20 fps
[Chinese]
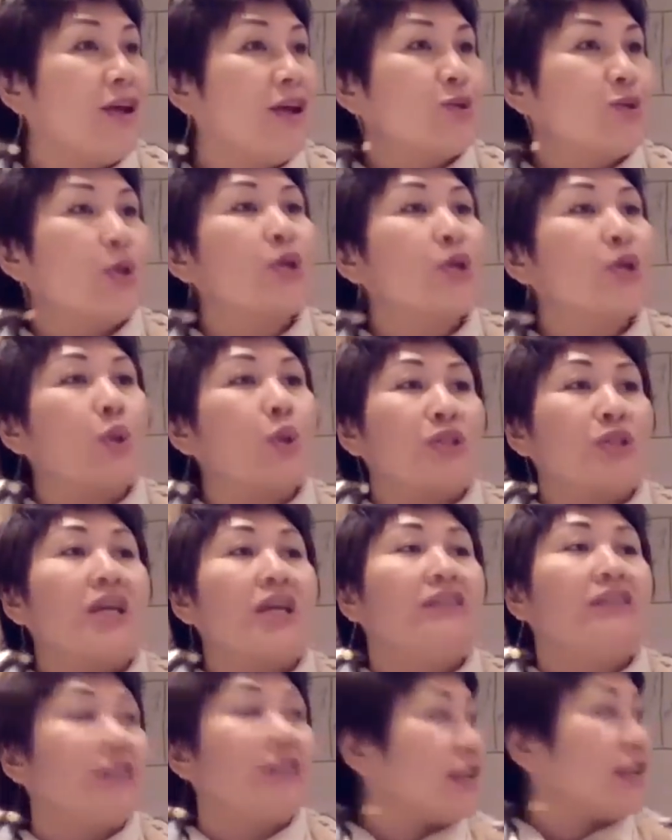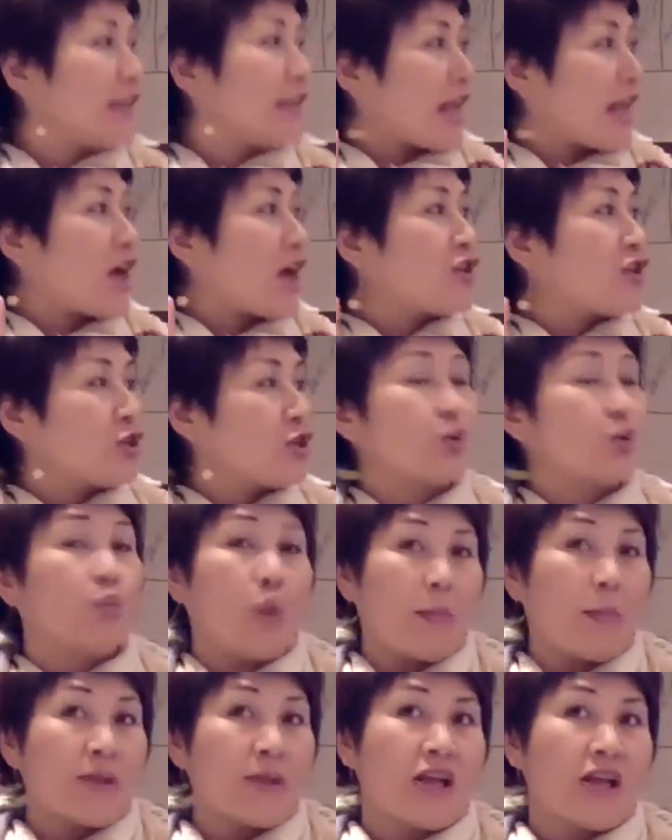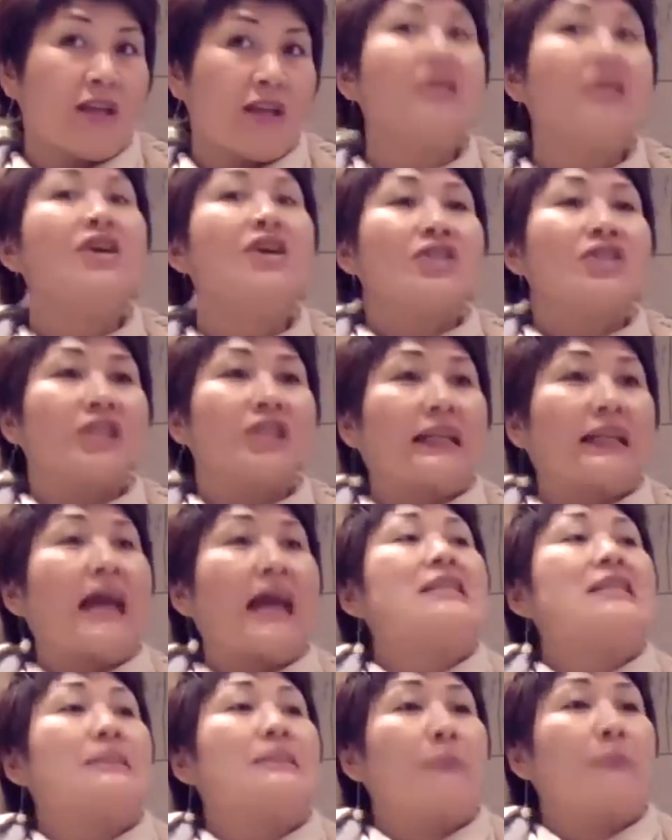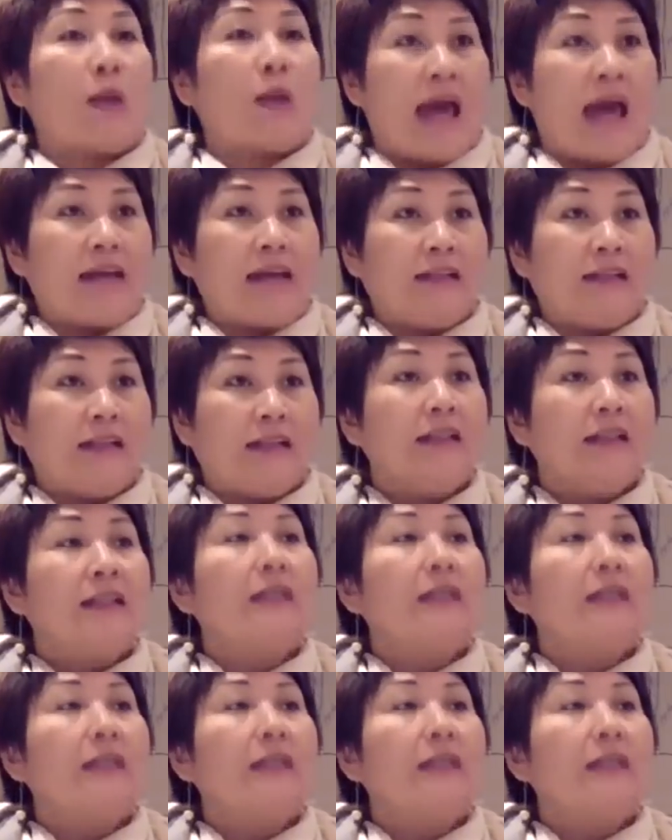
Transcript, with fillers: 所以，首先第一个大家要清楚，我们人是干细胞来的。